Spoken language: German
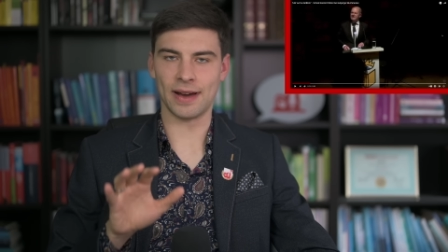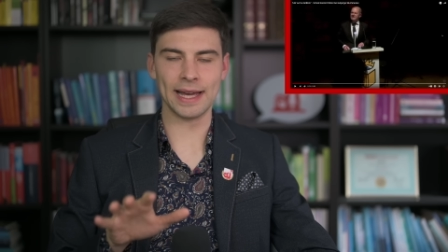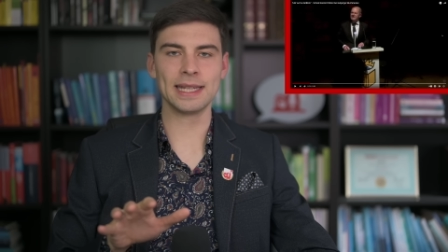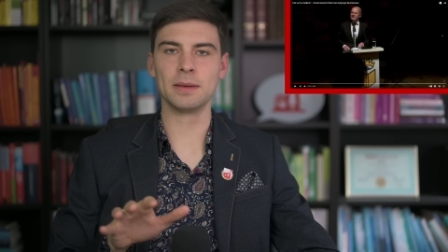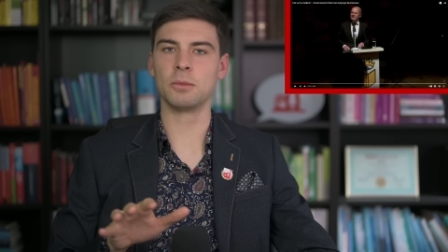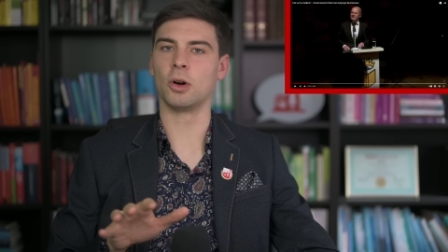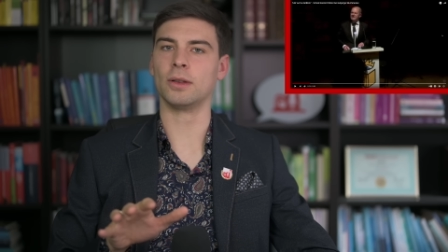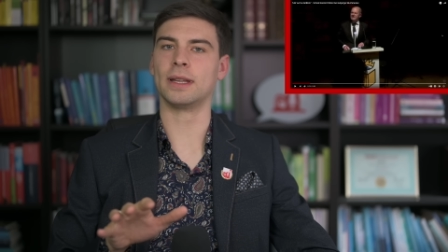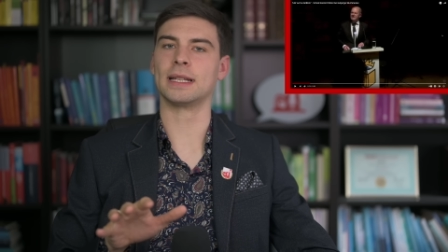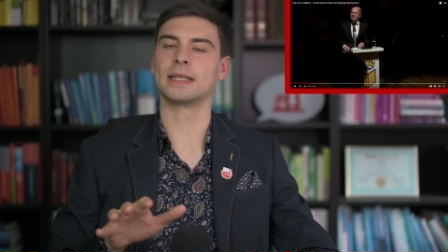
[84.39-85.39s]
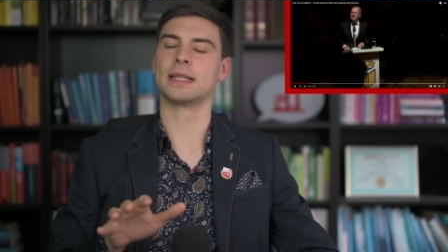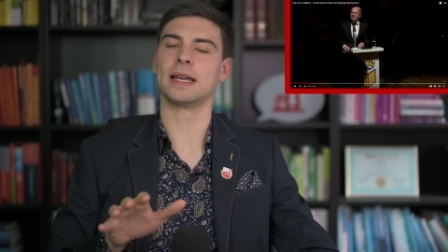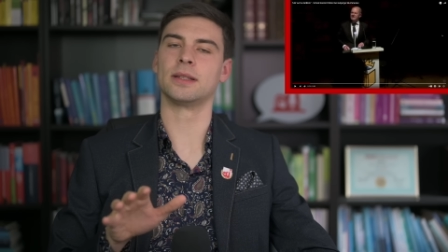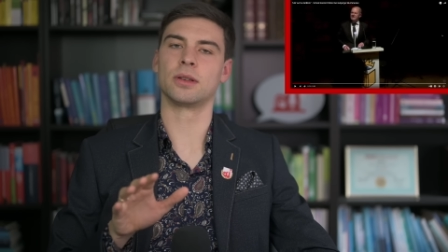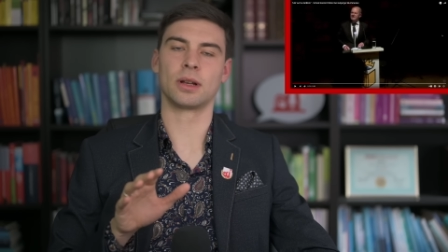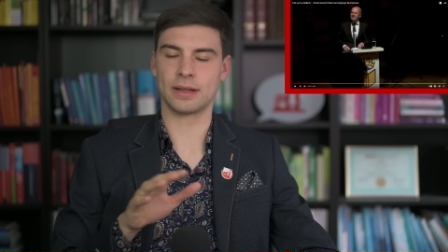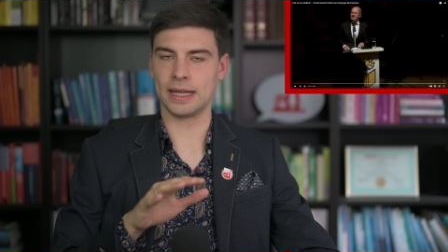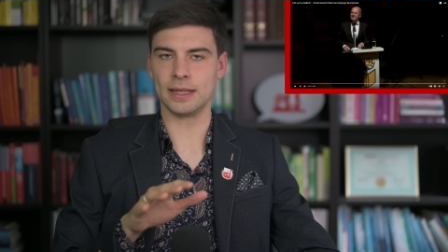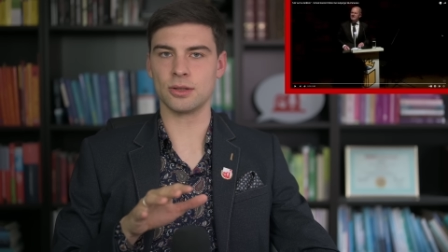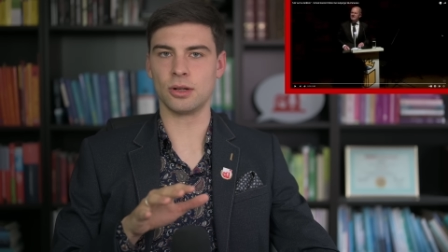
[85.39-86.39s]
weiter im Kontext sein, so,
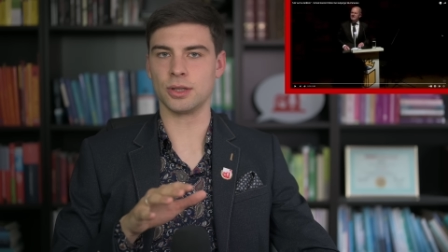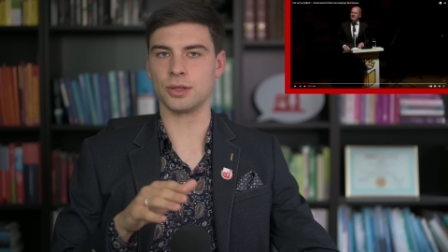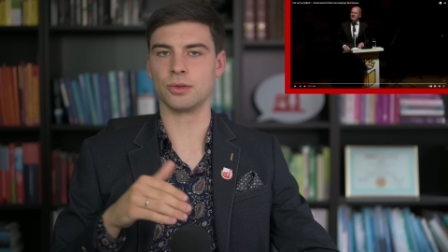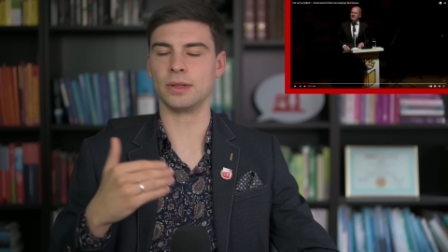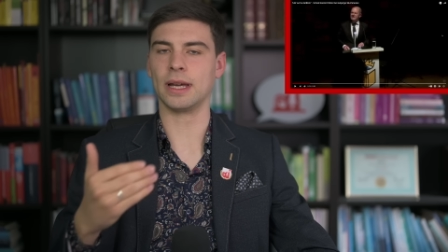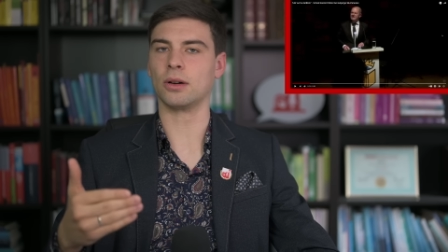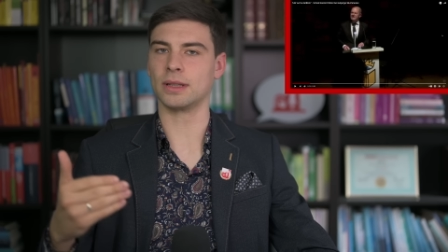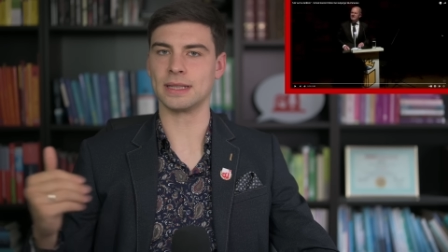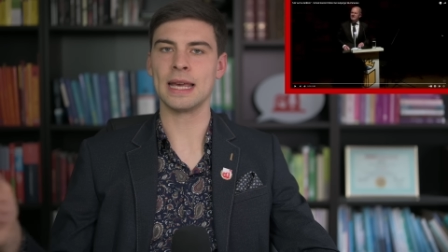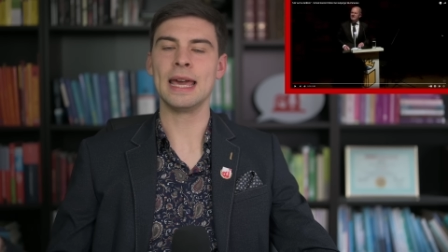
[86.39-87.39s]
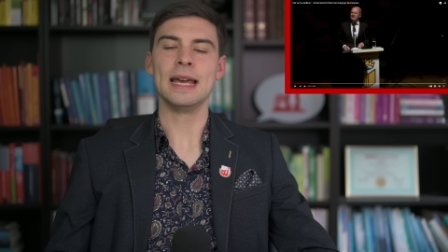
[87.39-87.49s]
gehen solltest und dir auch das,